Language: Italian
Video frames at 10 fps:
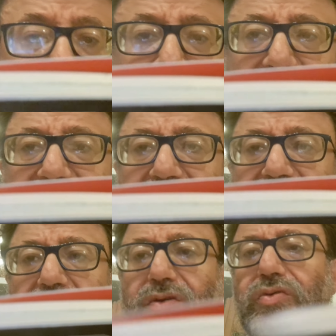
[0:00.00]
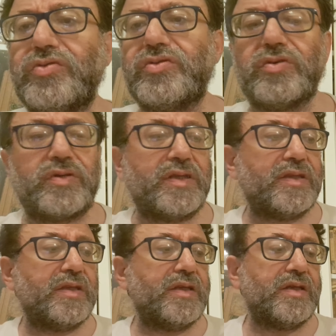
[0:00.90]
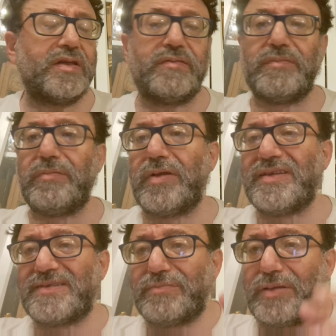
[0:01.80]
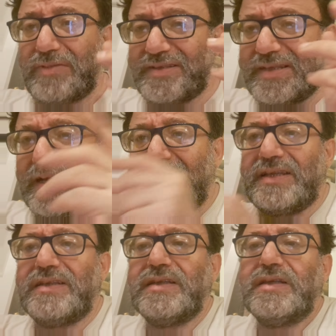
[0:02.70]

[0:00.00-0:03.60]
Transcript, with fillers: 27 agosto quindi bimestrale